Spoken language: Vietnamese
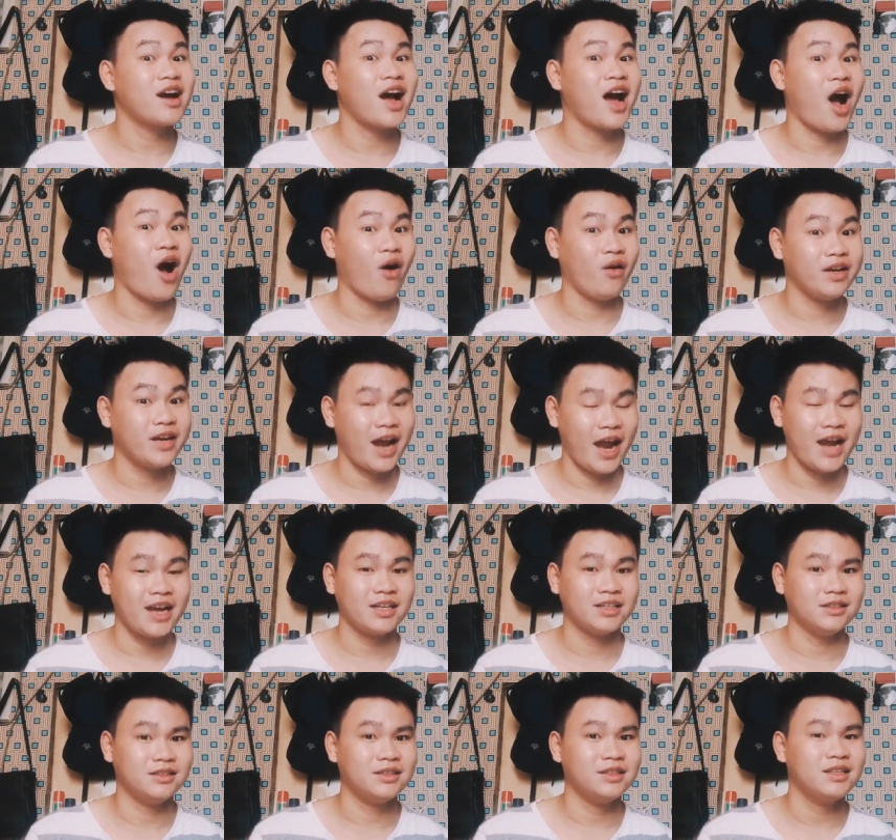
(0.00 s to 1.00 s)
hỏi khác
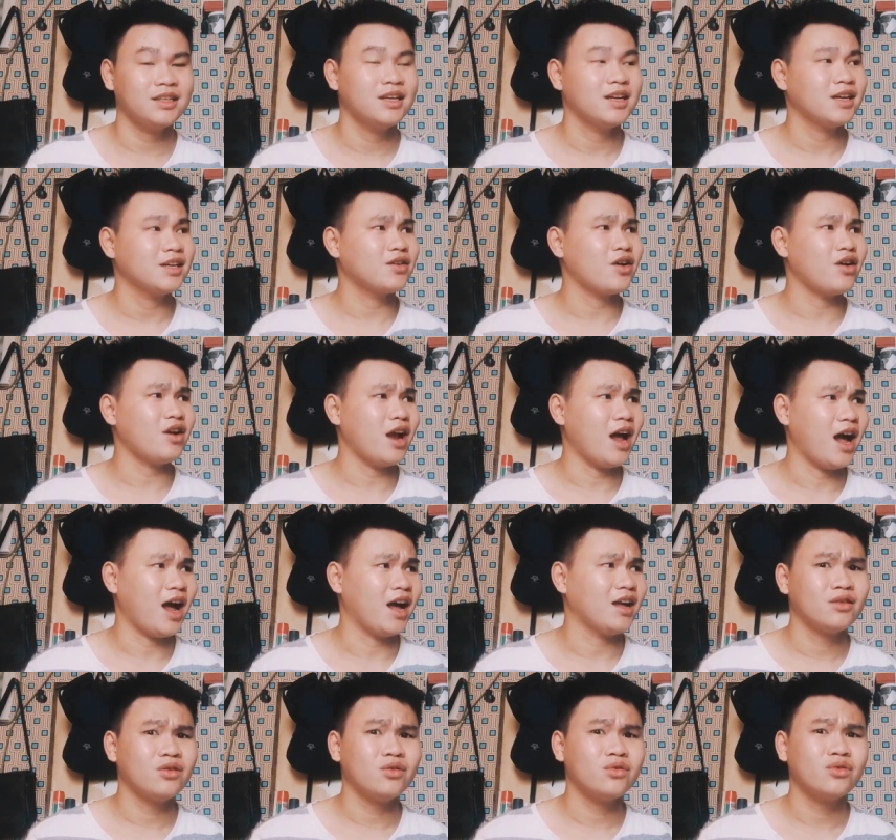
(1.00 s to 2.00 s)
nữa, đó là
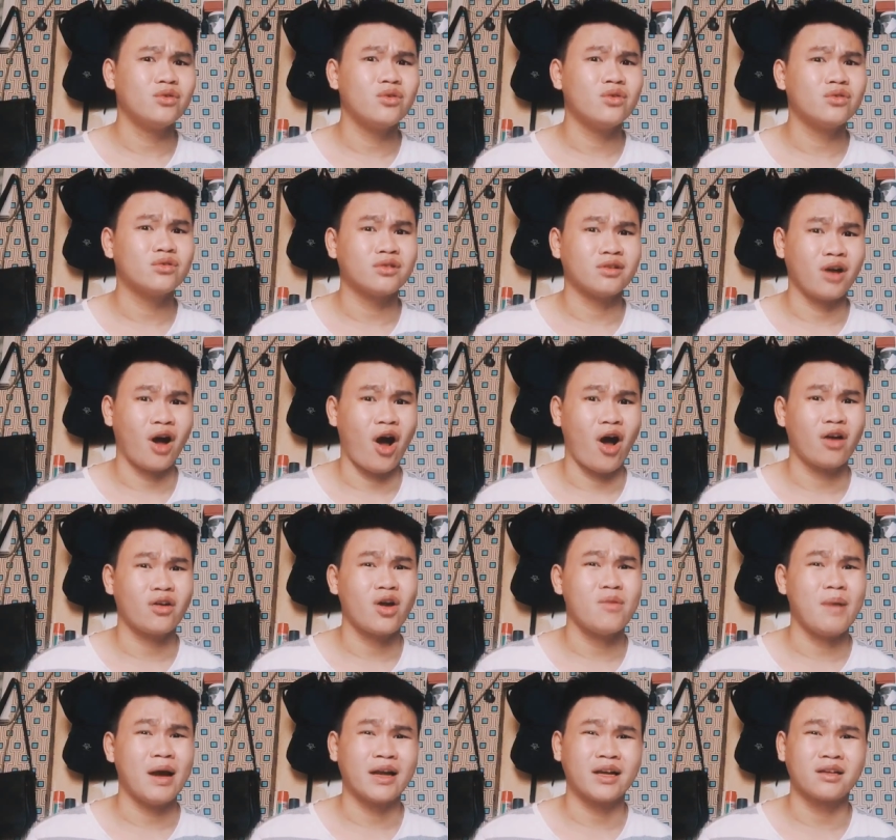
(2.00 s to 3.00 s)
luôn luôn họ
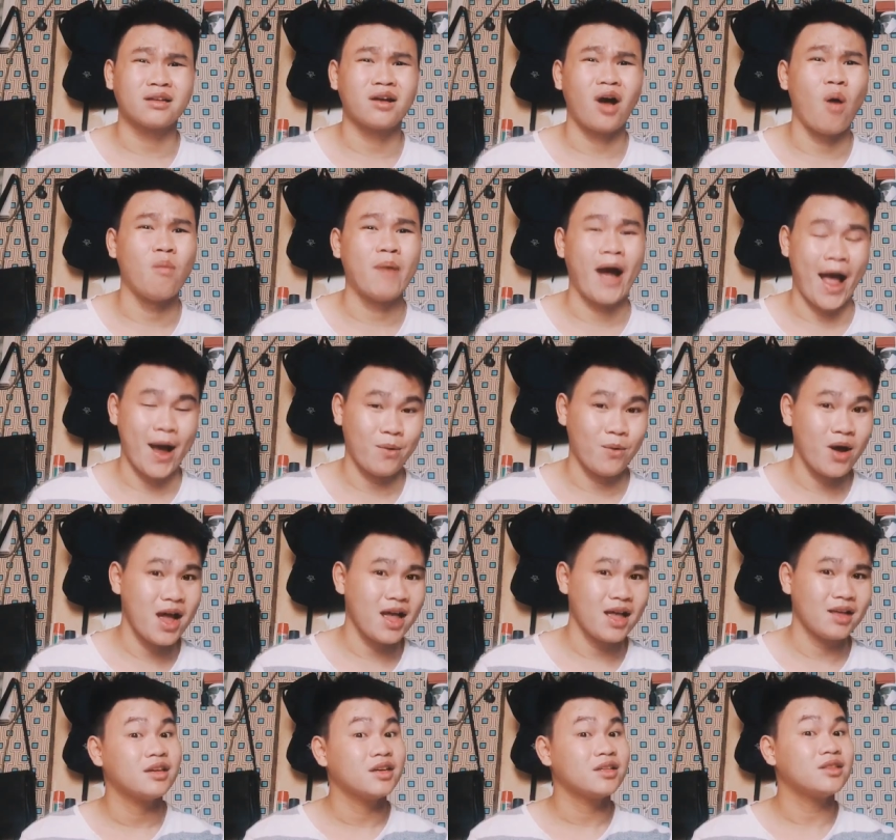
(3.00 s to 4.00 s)
nói bạn ồn ào quá.
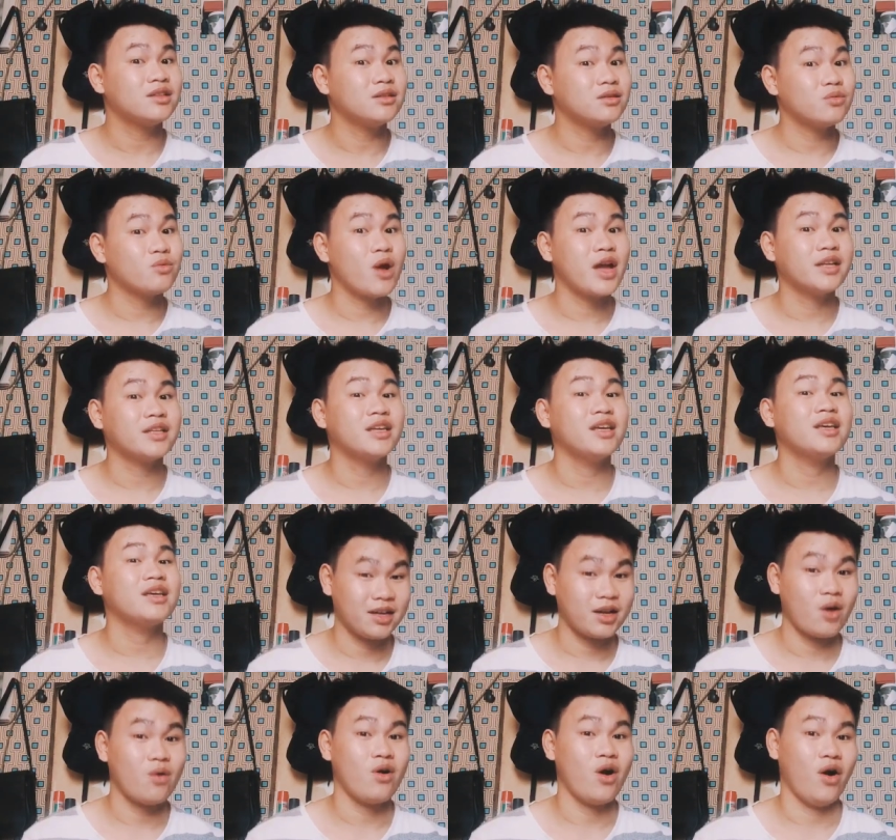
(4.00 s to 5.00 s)
Tương quan với
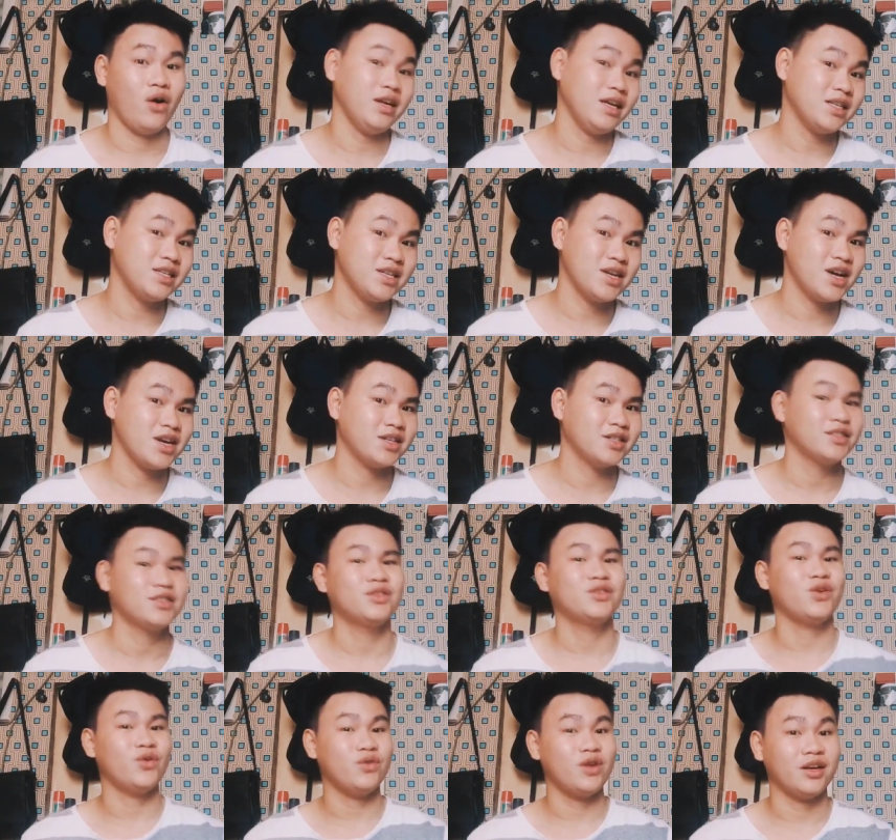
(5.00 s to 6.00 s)
câu hỏi ở trên,
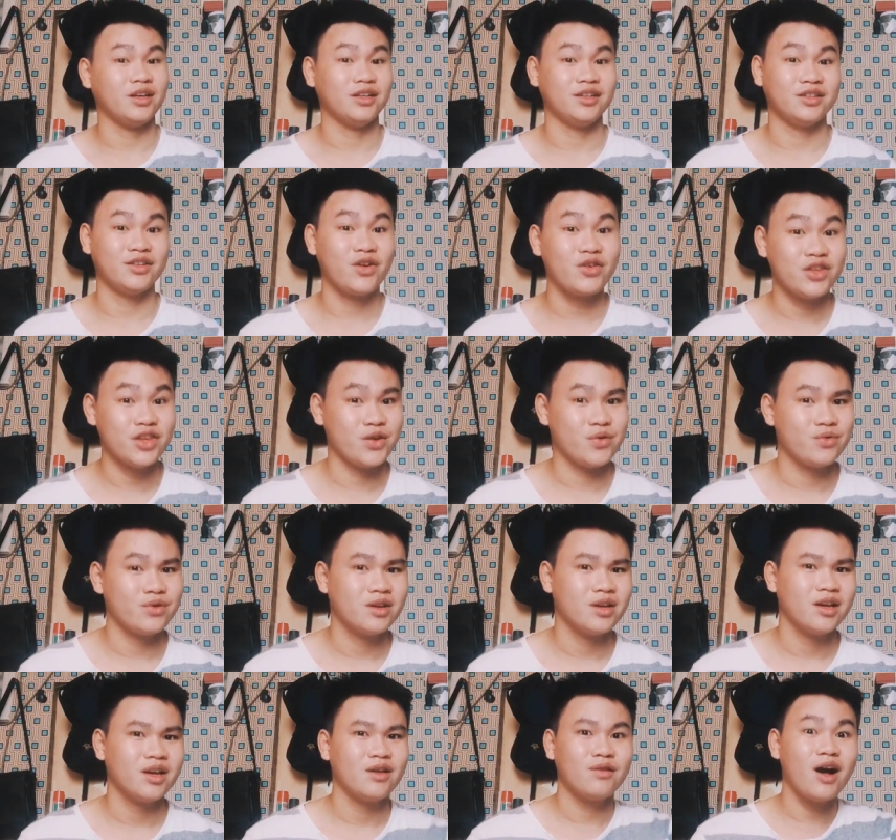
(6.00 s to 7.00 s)
cũng là người nói nhiều,
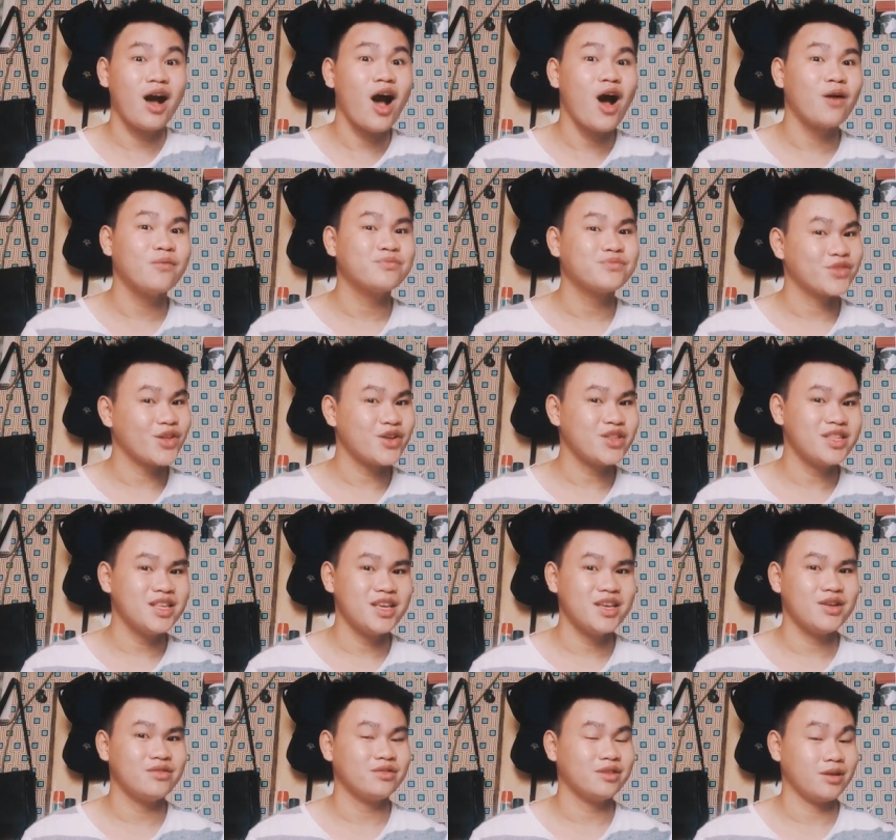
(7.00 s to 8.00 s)
đúng không? Nói
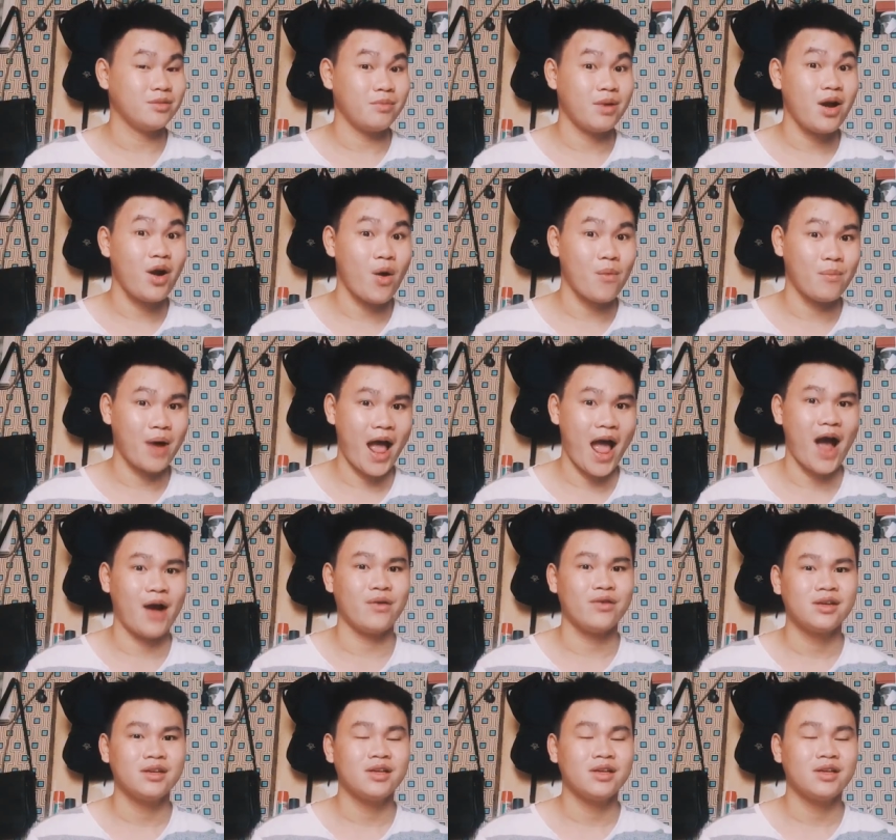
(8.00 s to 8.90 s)
nhiều thì mới ồn ào.